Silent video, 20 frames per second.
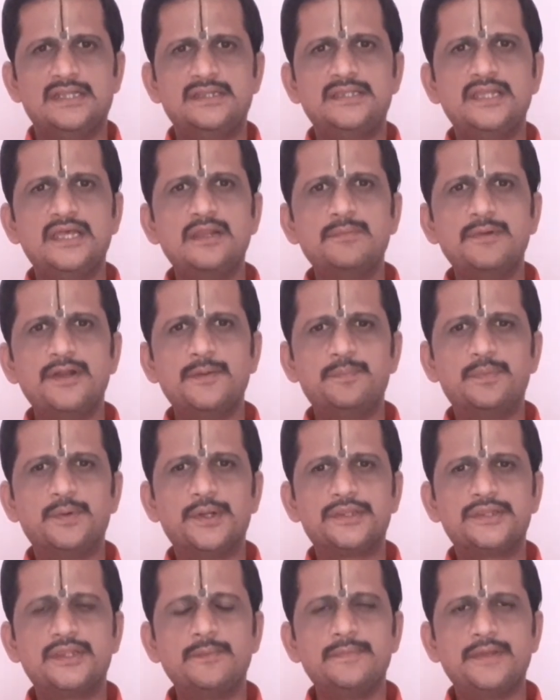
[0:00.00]
திருமண
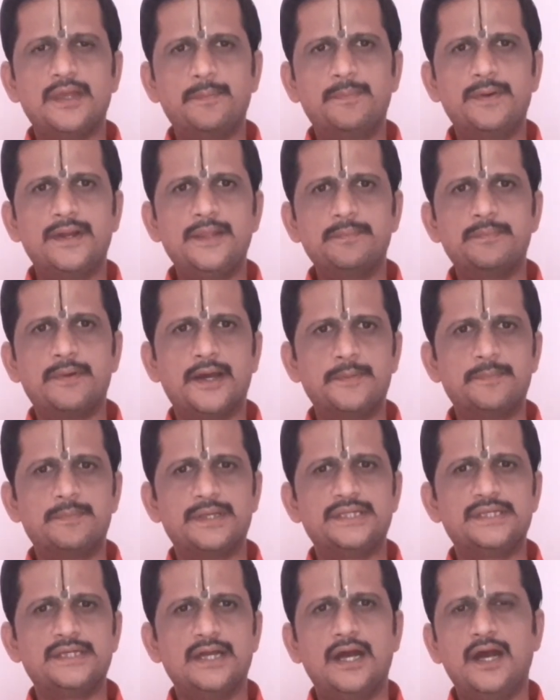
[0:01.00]
பொருத்தம் எப்படி
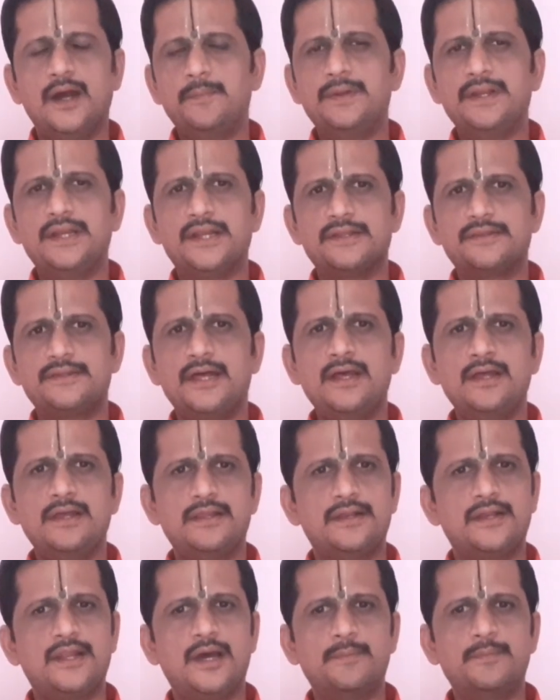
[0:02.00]
பார்ப்பது அப்படின்றது தான்
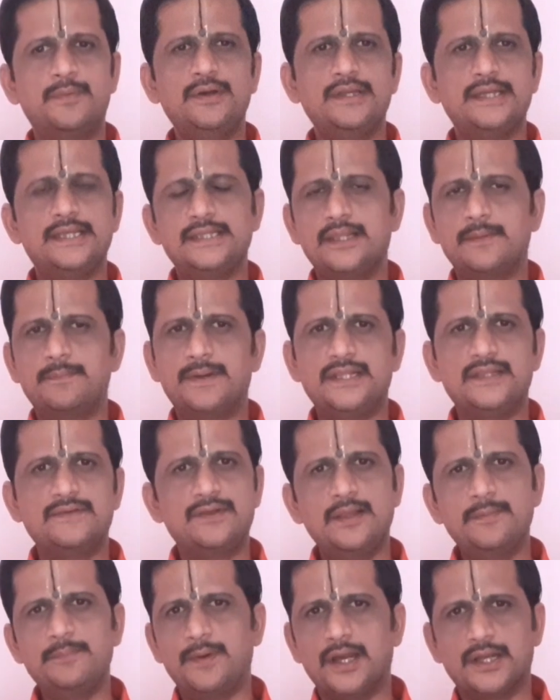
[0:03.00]
நாம் இந்த
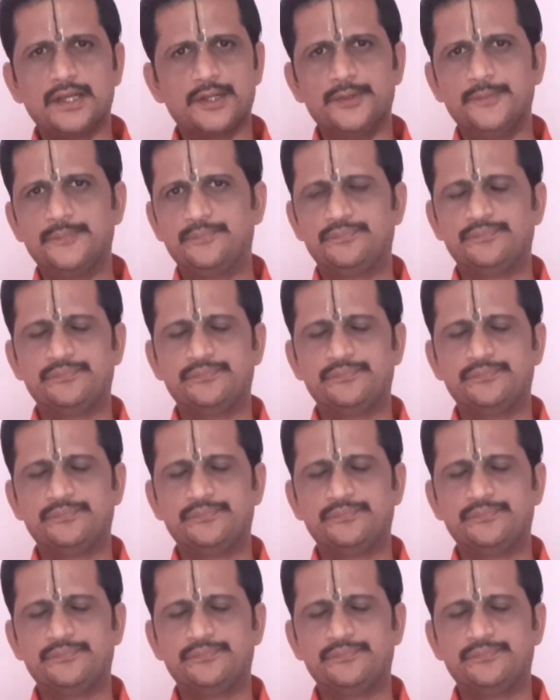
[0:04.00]
பதிவில் பார்க்குறோம்